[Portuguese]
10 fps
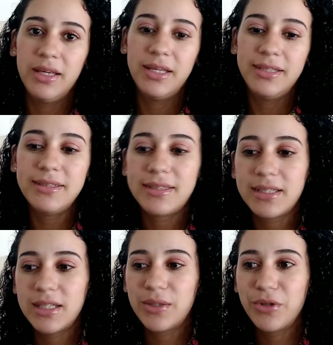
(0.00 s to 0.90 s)

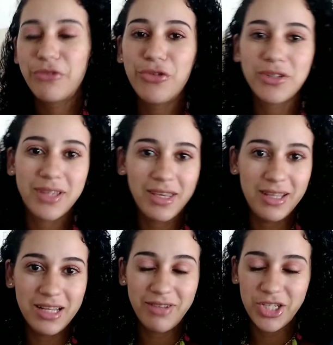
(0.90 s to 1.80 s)
Então eu vou ter que
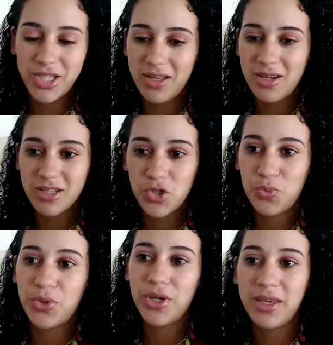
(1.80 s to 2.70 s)
levar as crianças
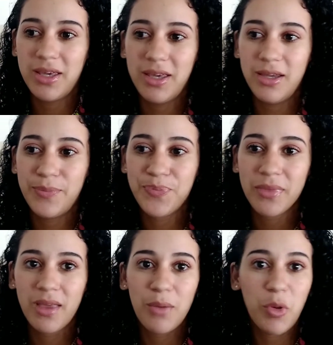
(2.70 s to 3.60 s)
porque
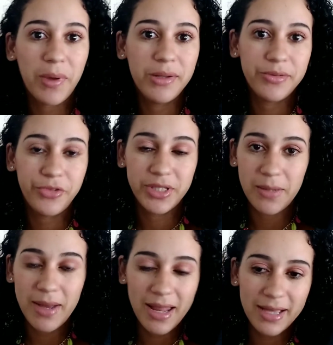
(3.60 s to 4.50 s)
meu marido foi
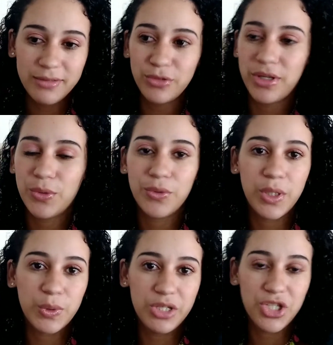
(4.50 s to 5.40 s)
trabalhar, não tem com
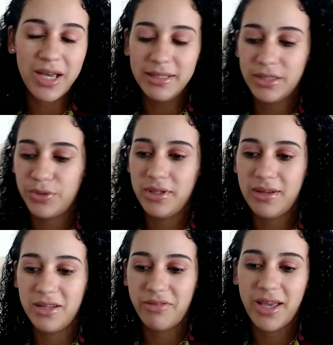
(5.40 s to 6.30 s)
quem eu deixar, então eu tenho
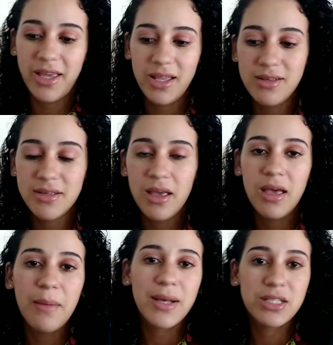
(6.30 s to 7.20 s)
que levar eles.
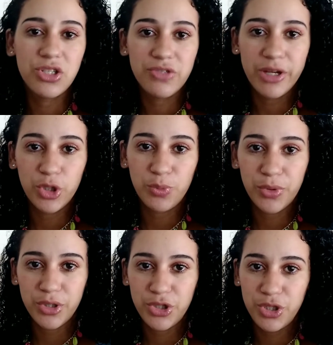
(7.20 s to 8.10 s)
Mas a gente vai todo
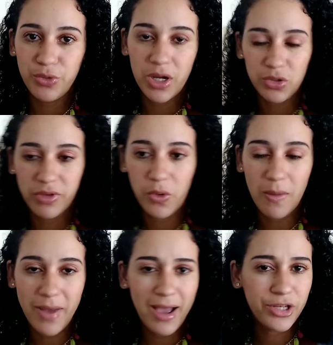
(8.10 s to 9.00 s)
protegido, o Arthur vai com a
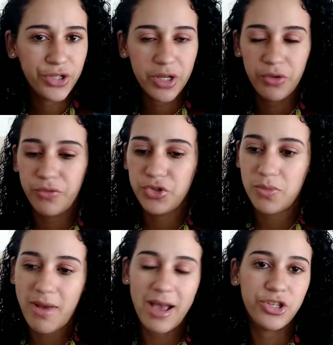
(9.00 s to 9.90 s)
máscara, eu vou de
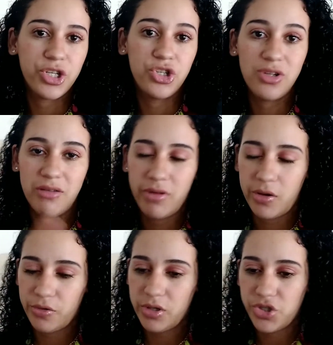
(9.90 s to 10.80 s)
máscara, a gente leva
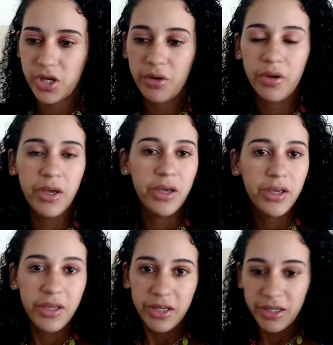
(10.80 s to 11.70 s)
álcool gel.
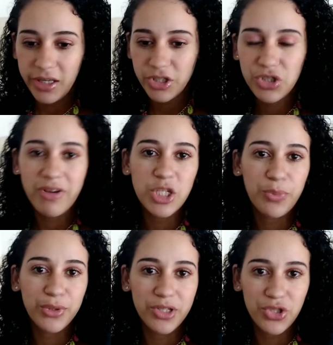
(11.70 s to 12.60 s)
E a gente vai se
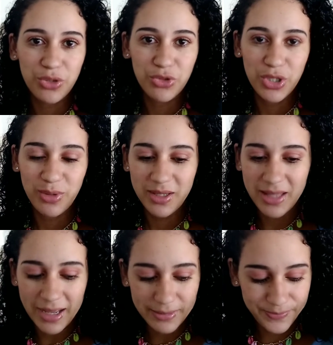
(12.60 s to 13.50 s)
protegendo do jeito que
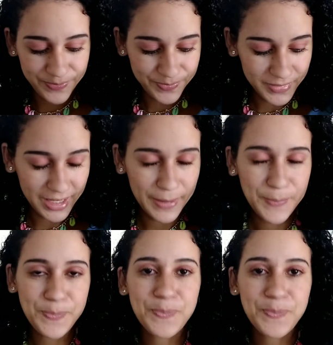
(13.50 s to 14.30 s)
dá, né?